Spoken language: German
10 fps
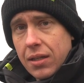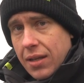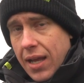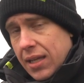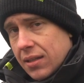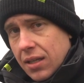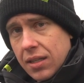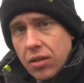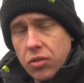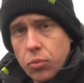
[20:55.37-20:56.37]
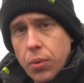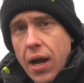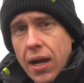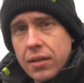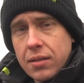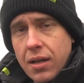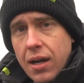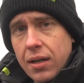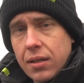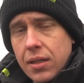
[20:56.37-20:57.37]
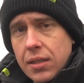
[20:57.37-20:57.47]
ein echt richtig super Angeltag.